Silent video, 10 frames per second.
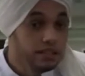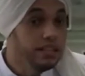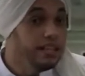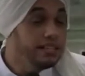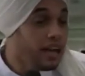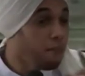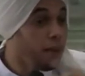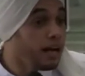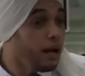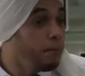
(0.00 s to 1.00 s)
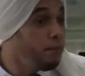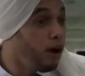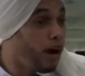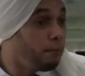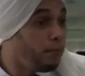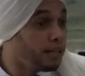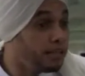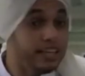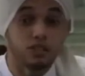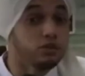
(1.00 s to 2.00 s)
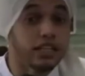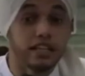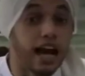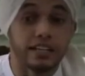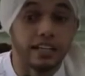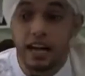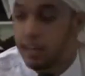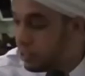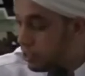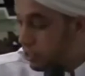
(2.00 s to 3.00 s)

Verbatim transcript: di zaman Nabi Muhammad itu tidak ada